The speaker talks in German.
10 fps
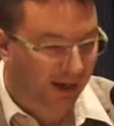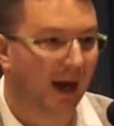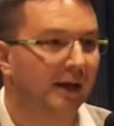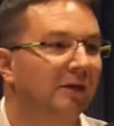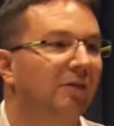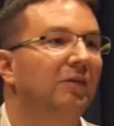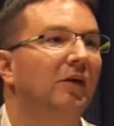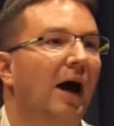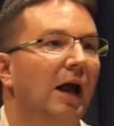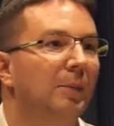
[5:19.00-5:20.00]
keine
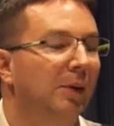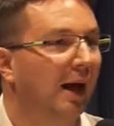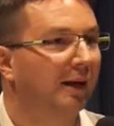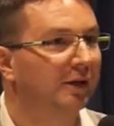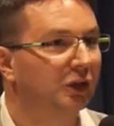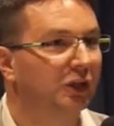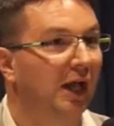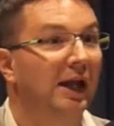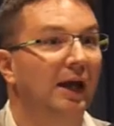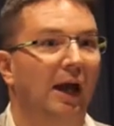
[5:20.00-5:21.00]
zentrale planende
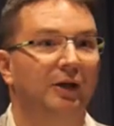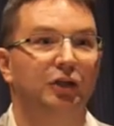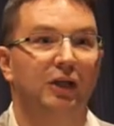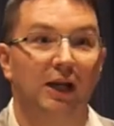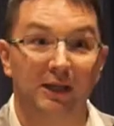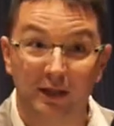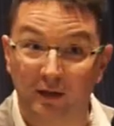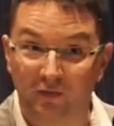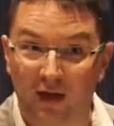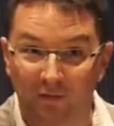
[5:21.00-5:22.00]
Stelle an die Stelle
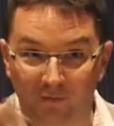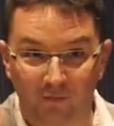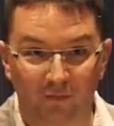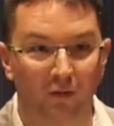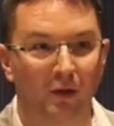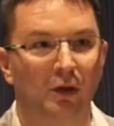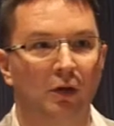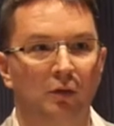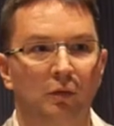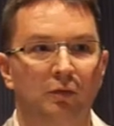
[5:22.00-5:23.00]
ihres Herzens,
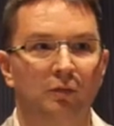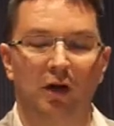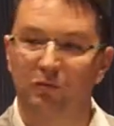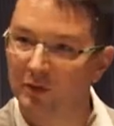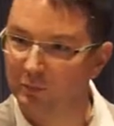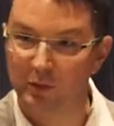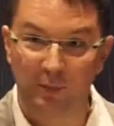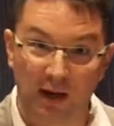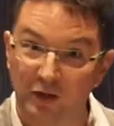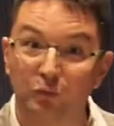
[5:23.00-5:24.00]
darf man im
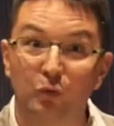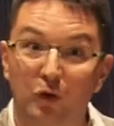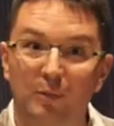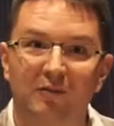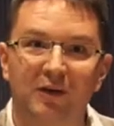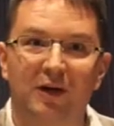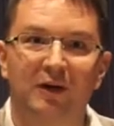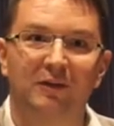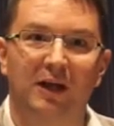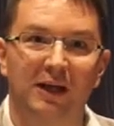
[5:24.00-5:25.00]
Liberalismus auch mal wieder
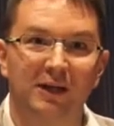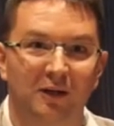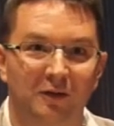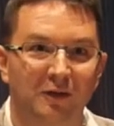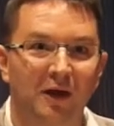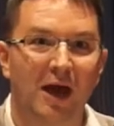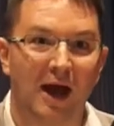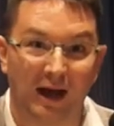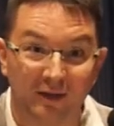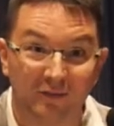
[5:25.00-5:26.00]
daran erinnern,
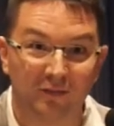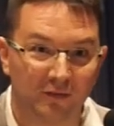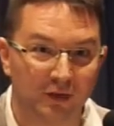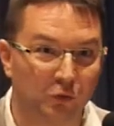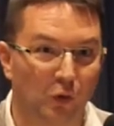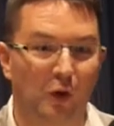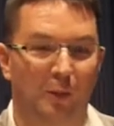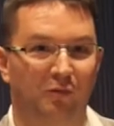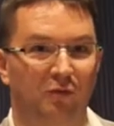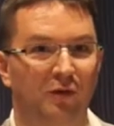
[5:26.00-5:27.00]
Herz, nicht nur
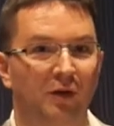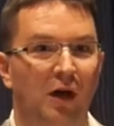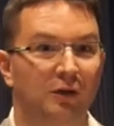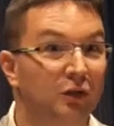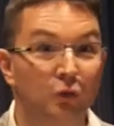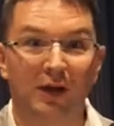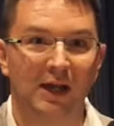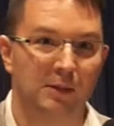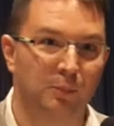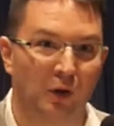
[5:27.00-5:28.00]
Kopf, nicht nur
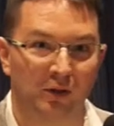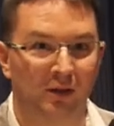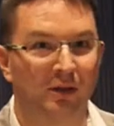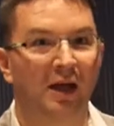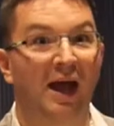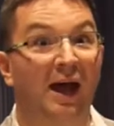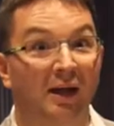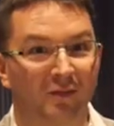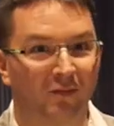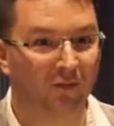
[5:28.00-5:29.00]
Geldbeutel,
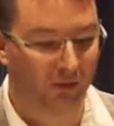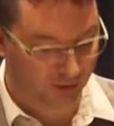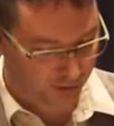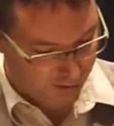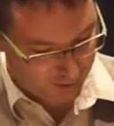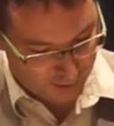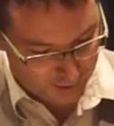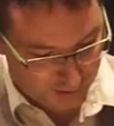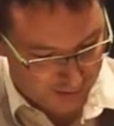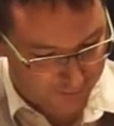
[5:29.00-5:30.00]
Herz
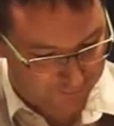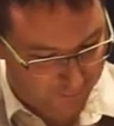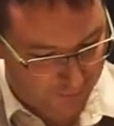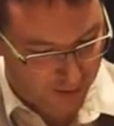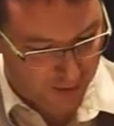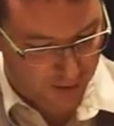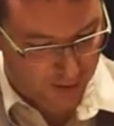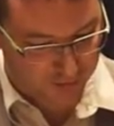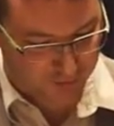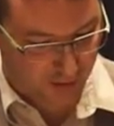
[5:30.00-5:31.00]
ähm,
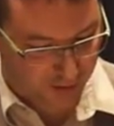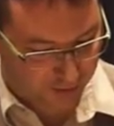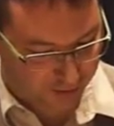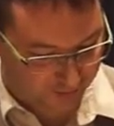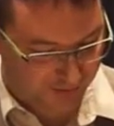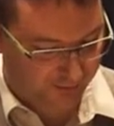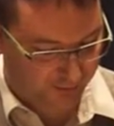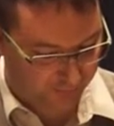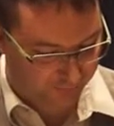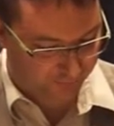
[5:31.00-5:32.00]
äh,
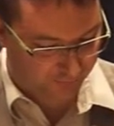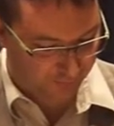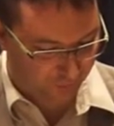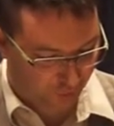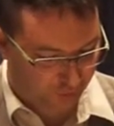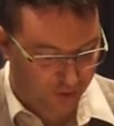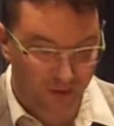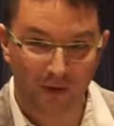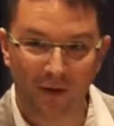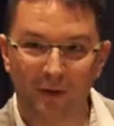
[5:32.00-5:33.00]
treten, sondern
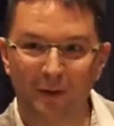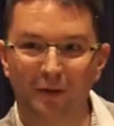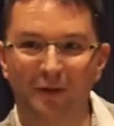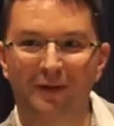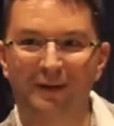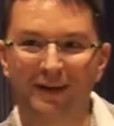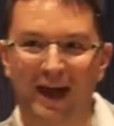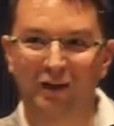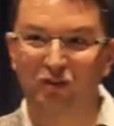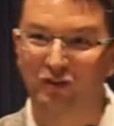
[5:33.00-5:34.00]
Herz